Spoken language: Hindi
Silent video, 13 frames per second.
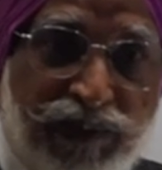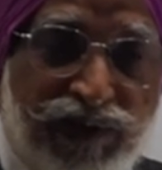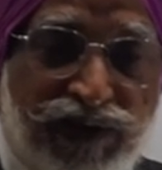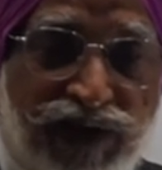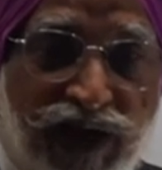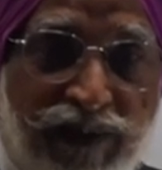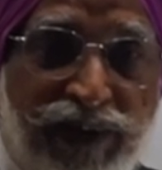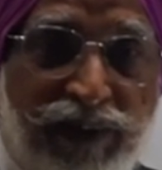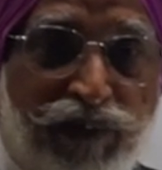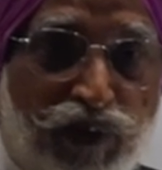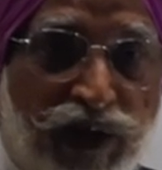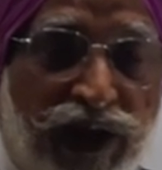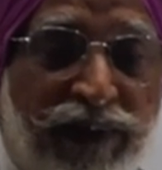घर में
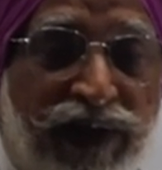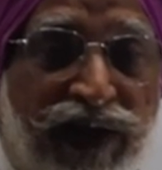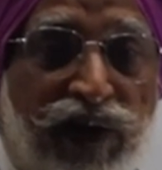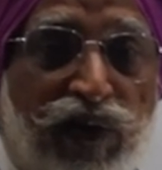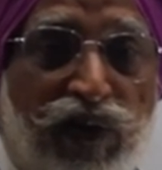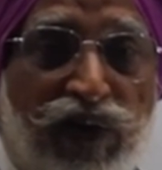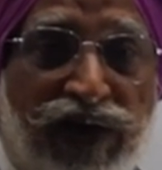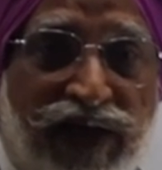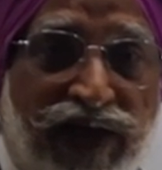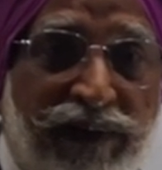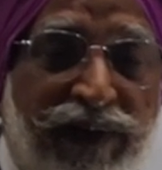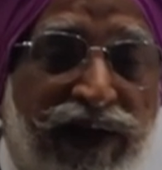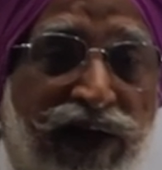भूखे बैठे हो
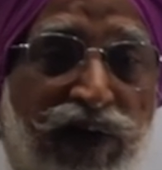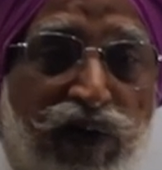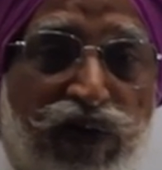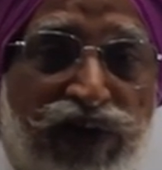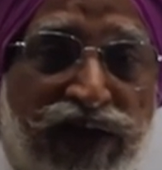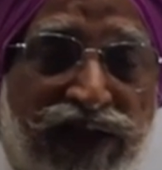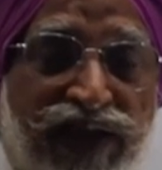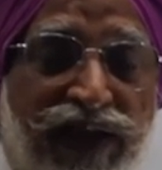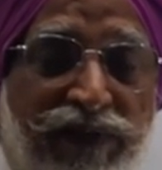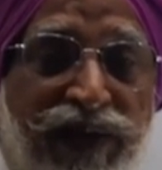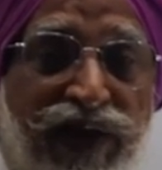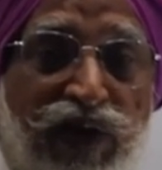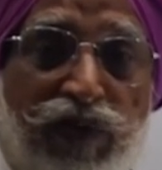नंगे बैठे हो जैसे
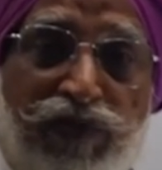ही बैठे हो